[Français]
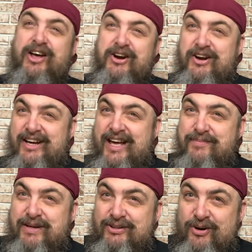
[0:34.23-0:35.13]
Le grand
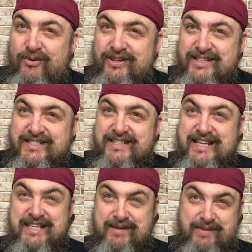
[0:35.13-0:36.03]
patron a
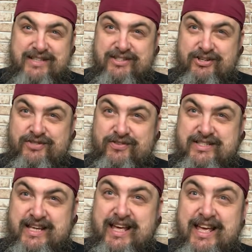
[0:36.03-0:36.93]
décidé qu'il aimait ce que je
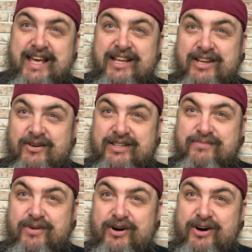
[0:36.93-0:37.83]
faisais, donc il
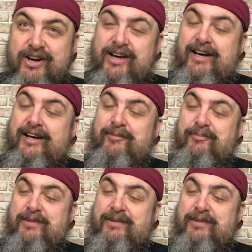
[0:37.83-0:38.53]
m'a euh,